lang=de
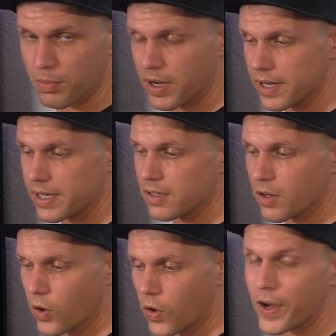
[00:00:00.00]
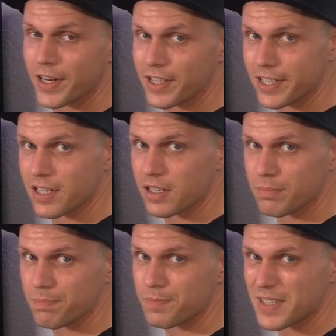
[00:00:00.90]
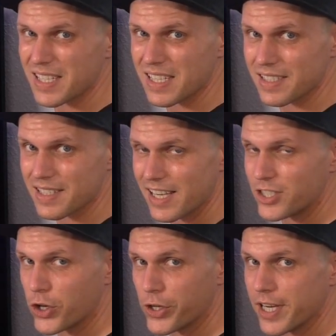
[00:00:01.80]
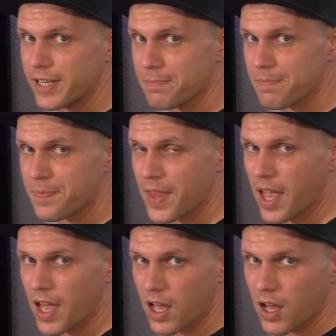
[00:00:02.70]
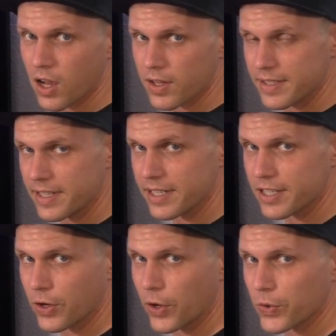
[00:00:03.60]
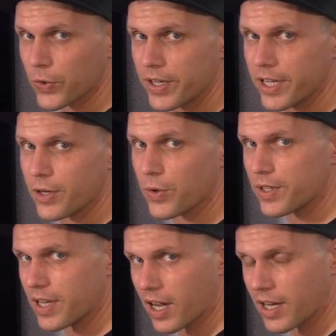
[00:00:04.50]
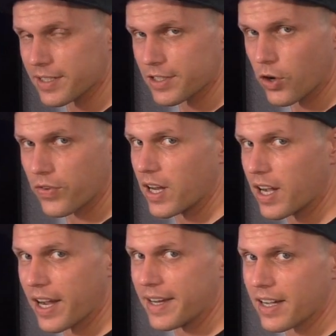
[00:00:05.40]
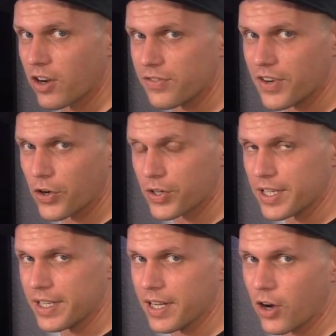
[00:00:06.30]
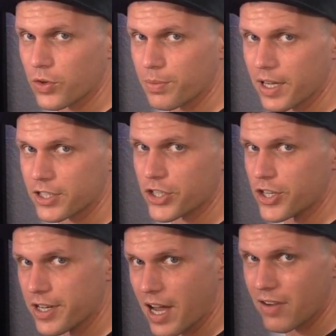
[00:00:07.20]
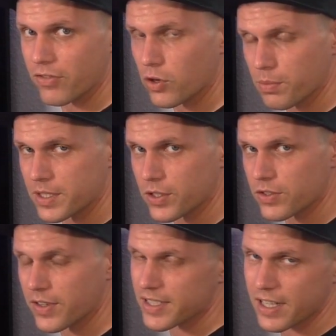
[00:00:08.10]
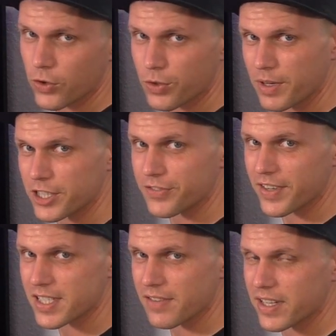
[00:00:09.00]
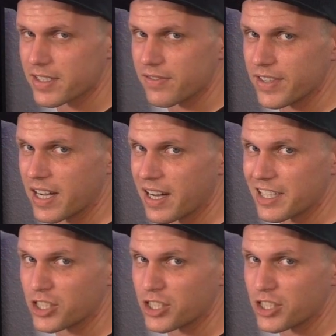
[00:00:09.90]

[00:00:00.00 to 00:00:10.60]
nochmal ordentlich ähm, Salz schütteln, Dichte kontrollieren und dann kann das auch wieder rein. Dann können wir auch die automatische Nachfüllung bzw. den automatischen Wasserwechsel wieder